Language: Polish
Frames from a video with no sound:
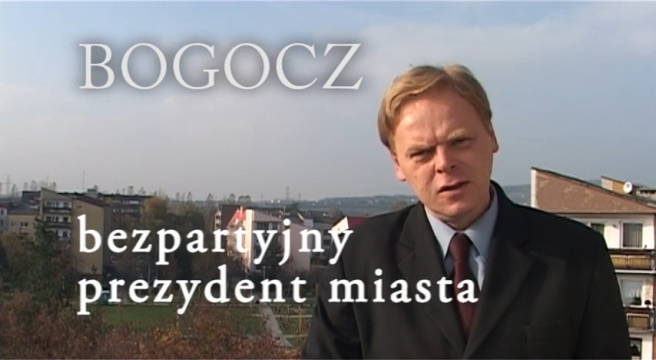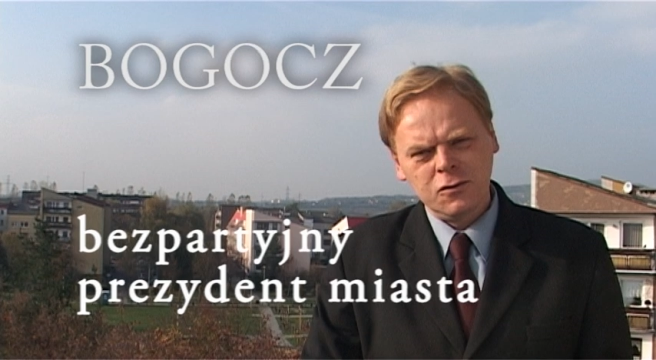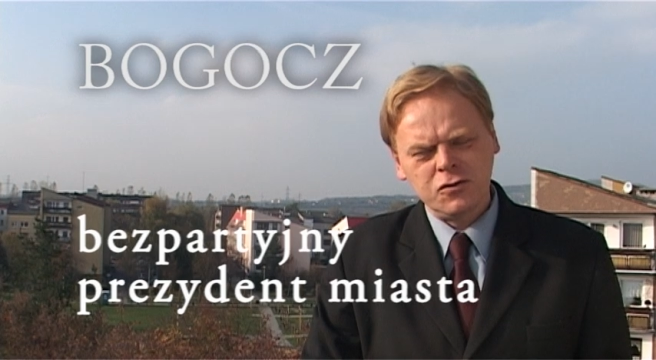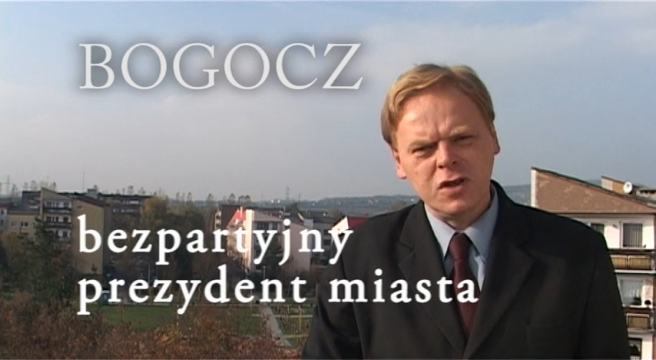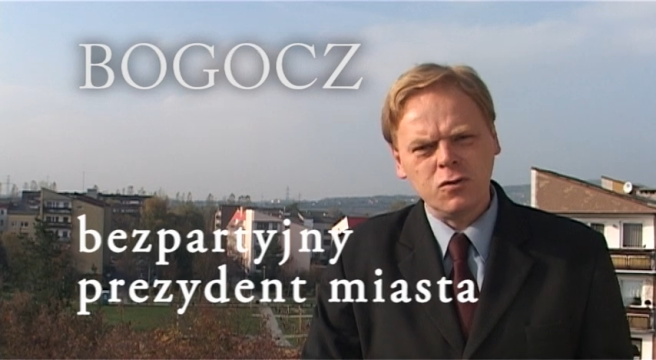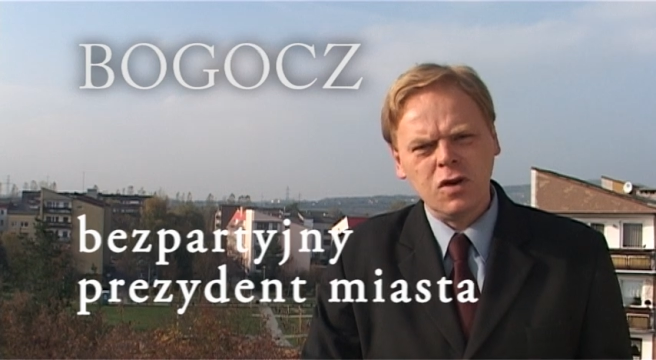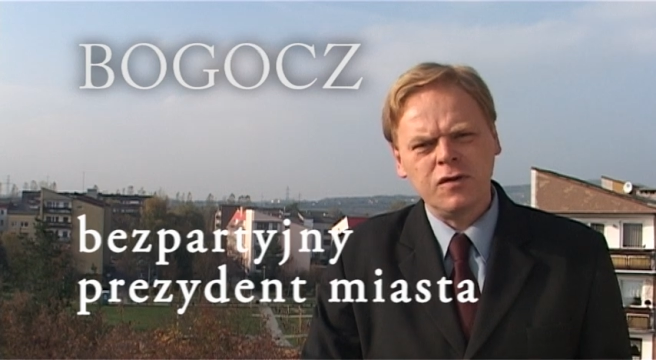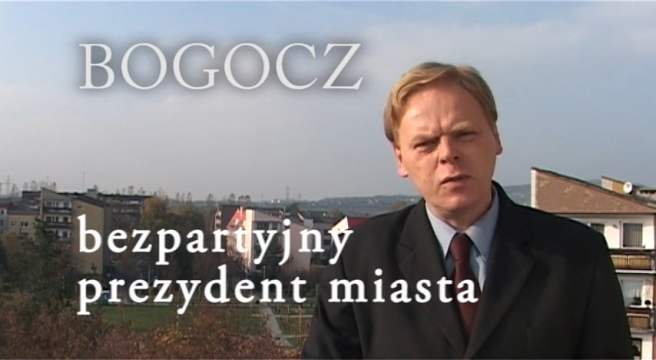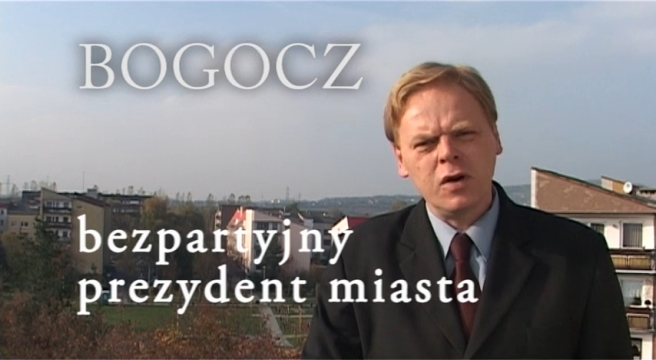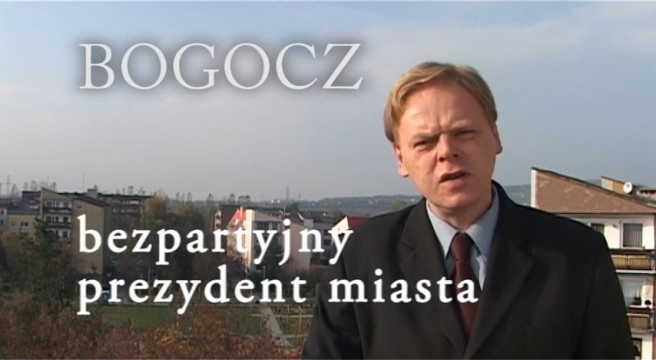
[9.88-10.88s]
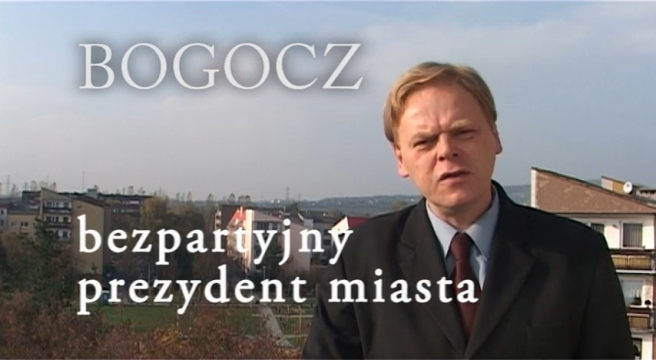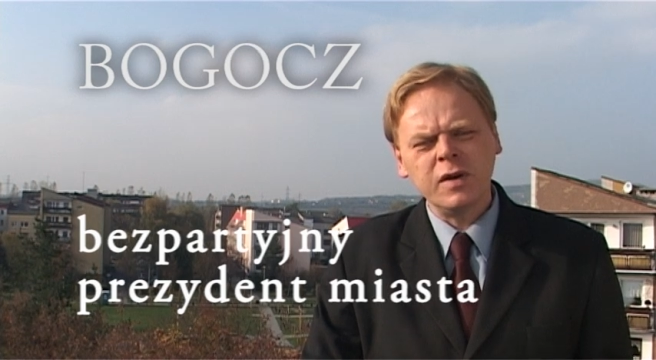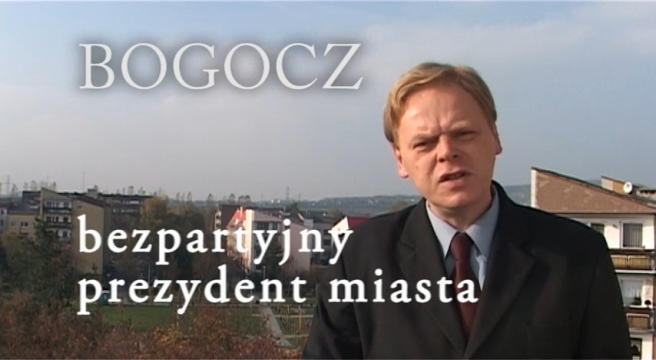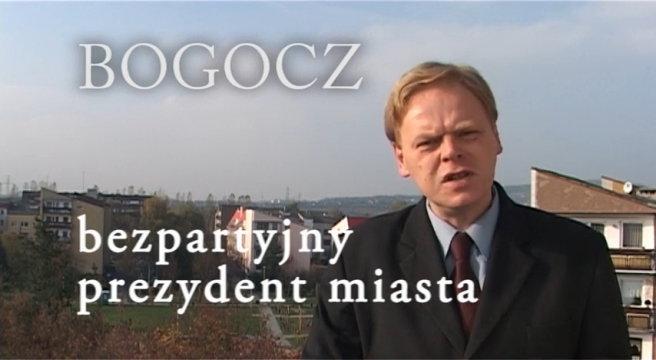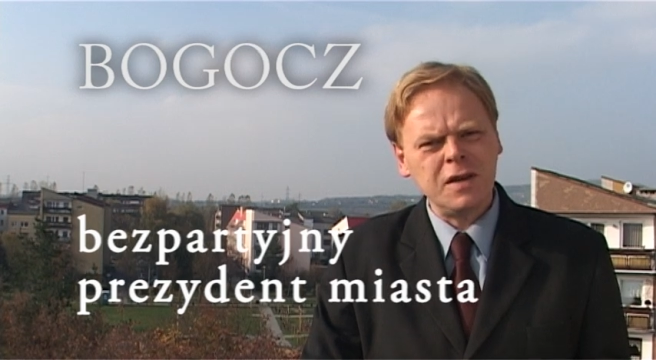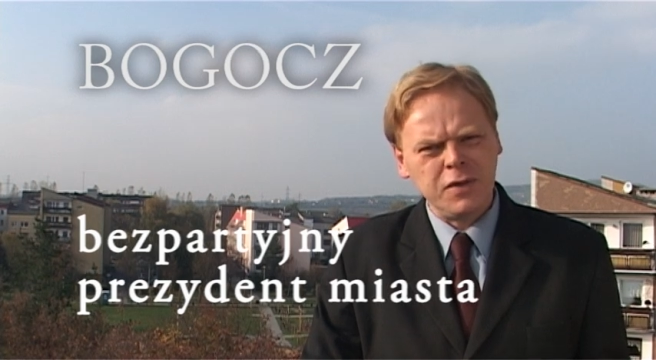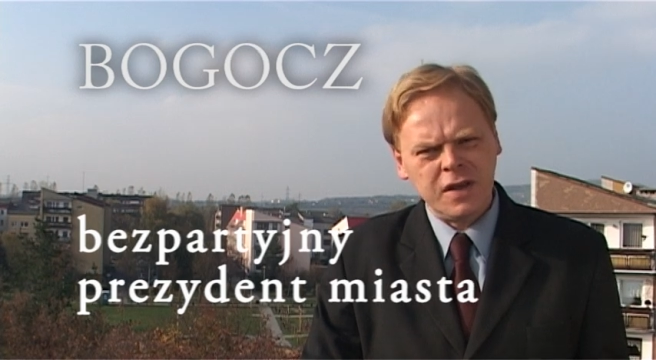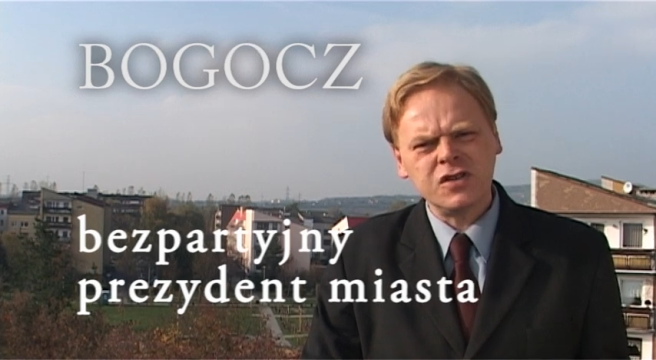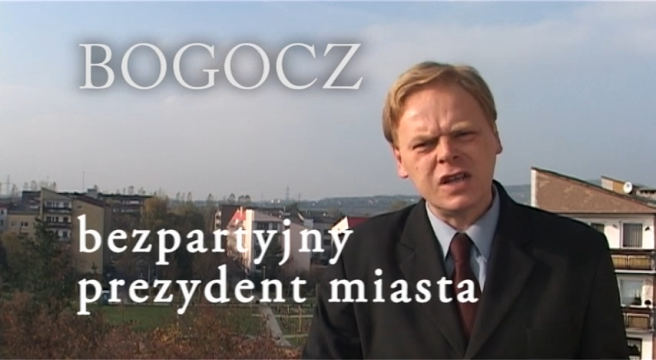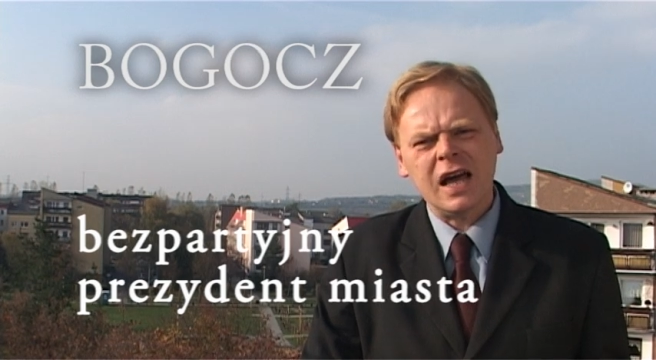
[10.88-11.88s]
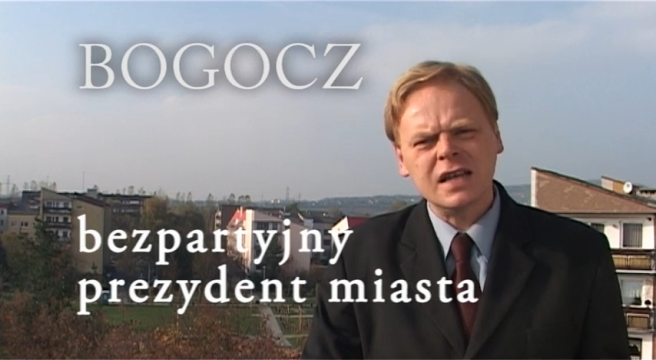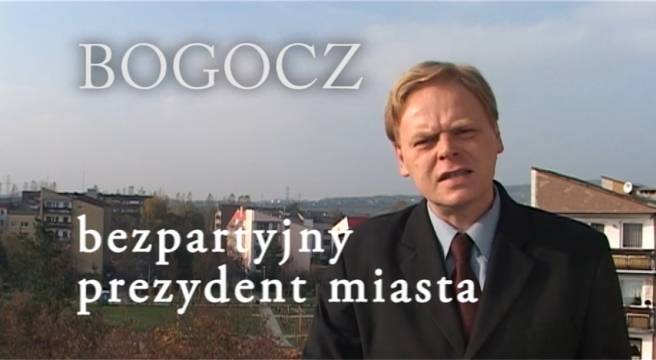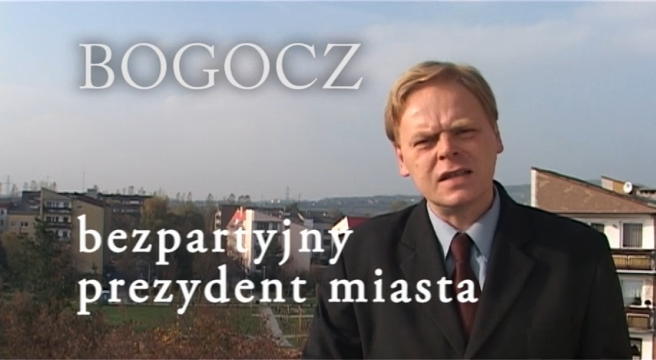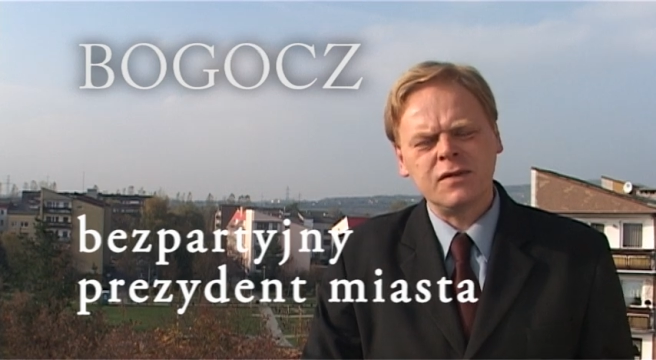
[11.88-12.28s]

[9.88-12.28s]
Już niedługo wybory i w Będzinie pierwszy raz